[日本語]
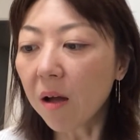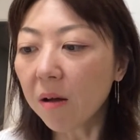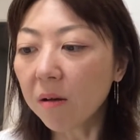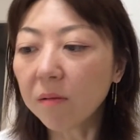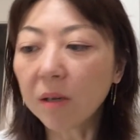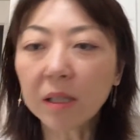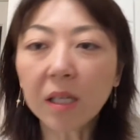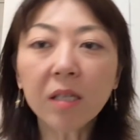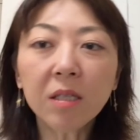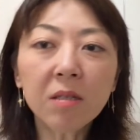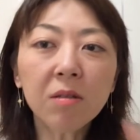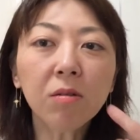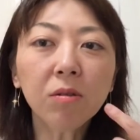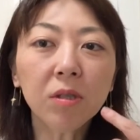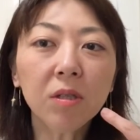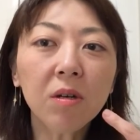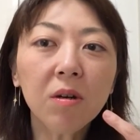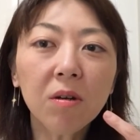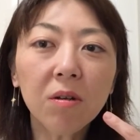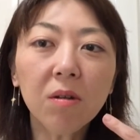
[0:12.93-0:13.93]
私の
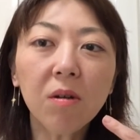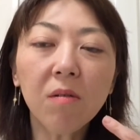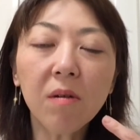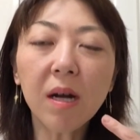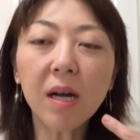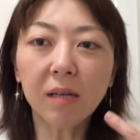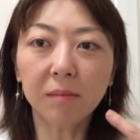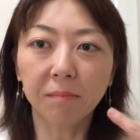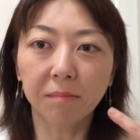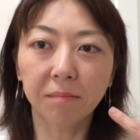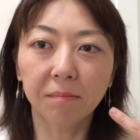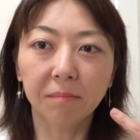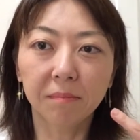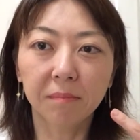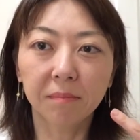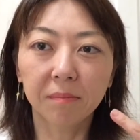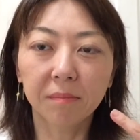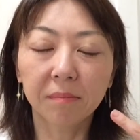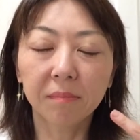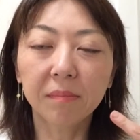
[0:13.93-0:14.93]
仕事は
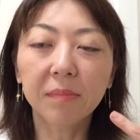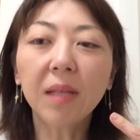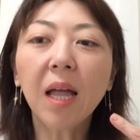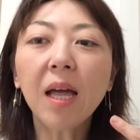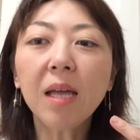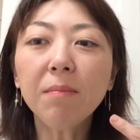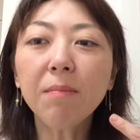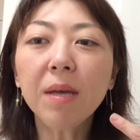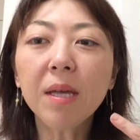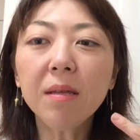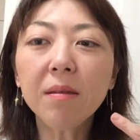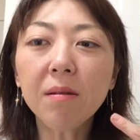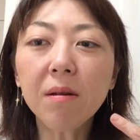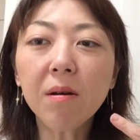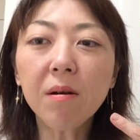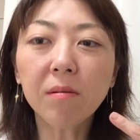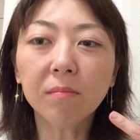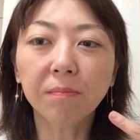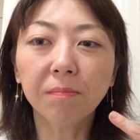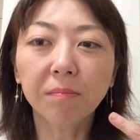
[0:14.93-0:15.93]
対面
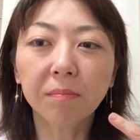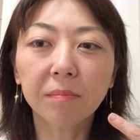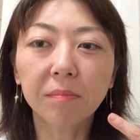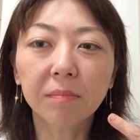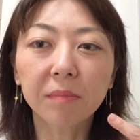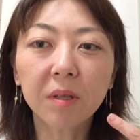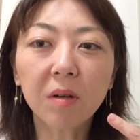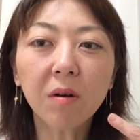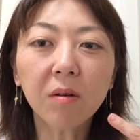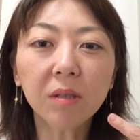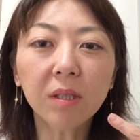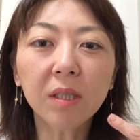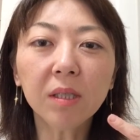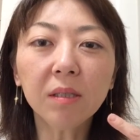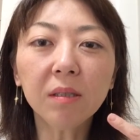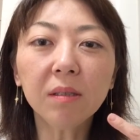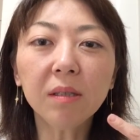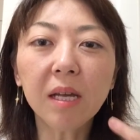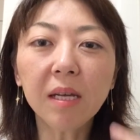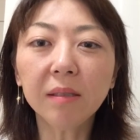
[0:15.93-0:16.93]
の
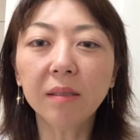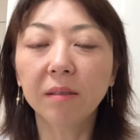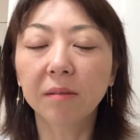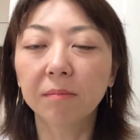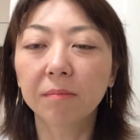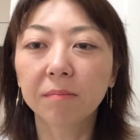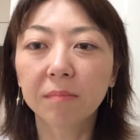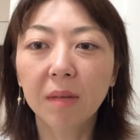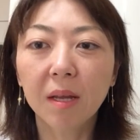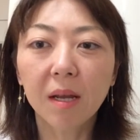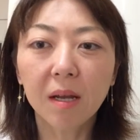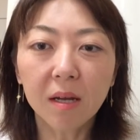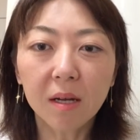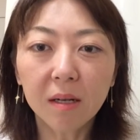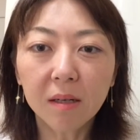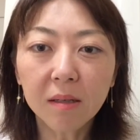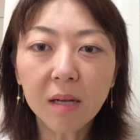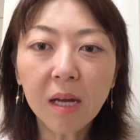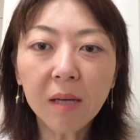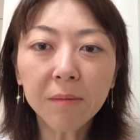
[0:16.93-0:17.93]
コーチングです
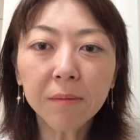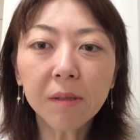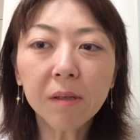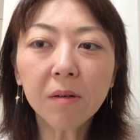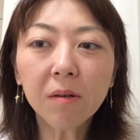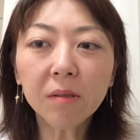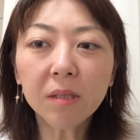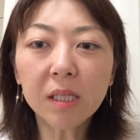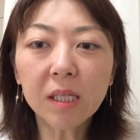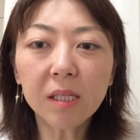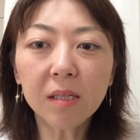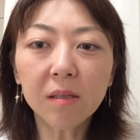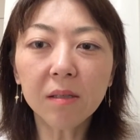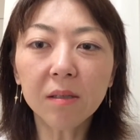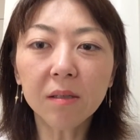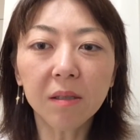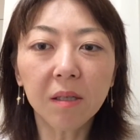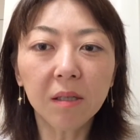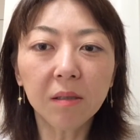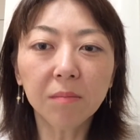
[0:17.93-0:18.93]
ライフコーチングっ
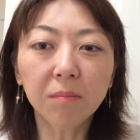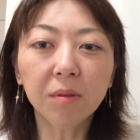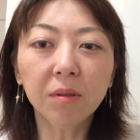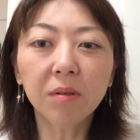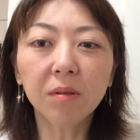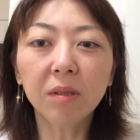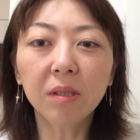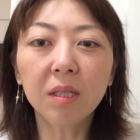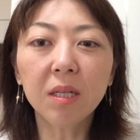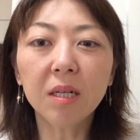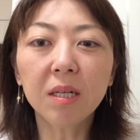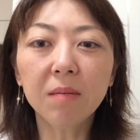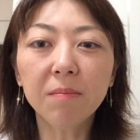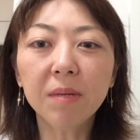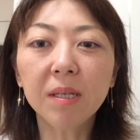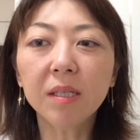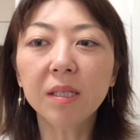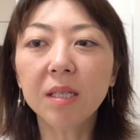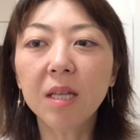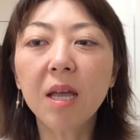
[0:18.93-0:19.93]
ていう部類になり
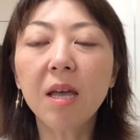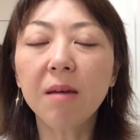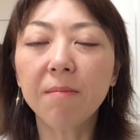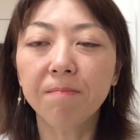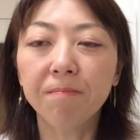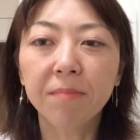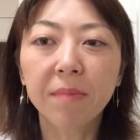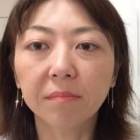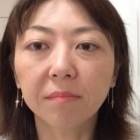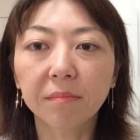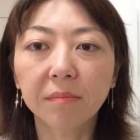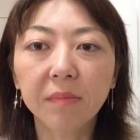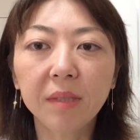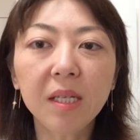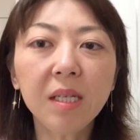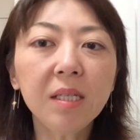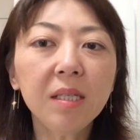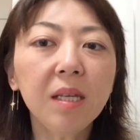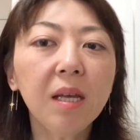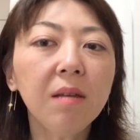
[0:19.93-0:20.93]
まして
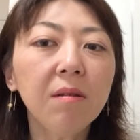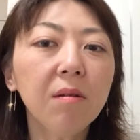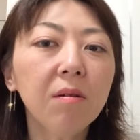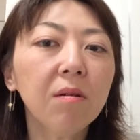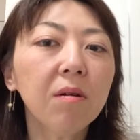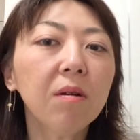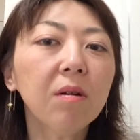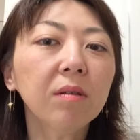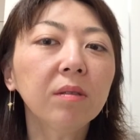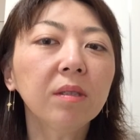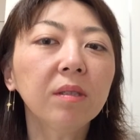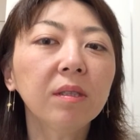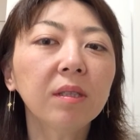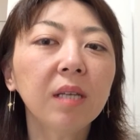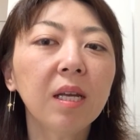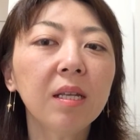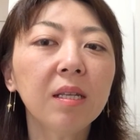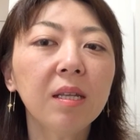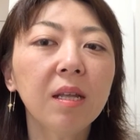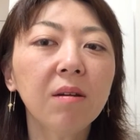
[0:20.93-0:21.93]
人生のゴール
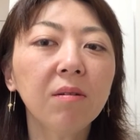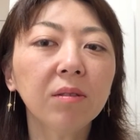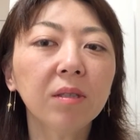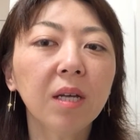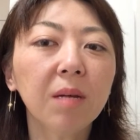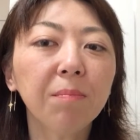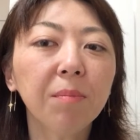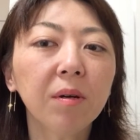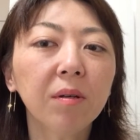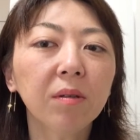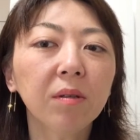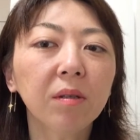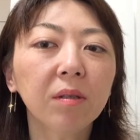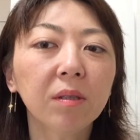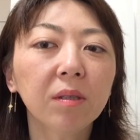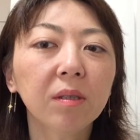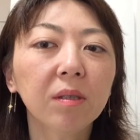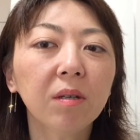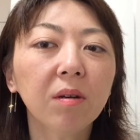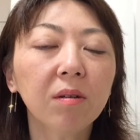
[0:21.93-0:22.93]
設定をサポート
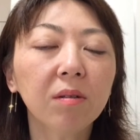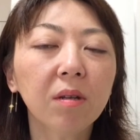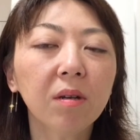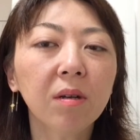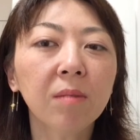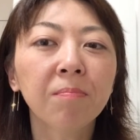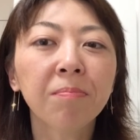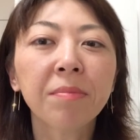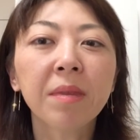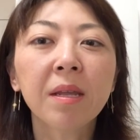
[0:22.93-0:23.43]
すること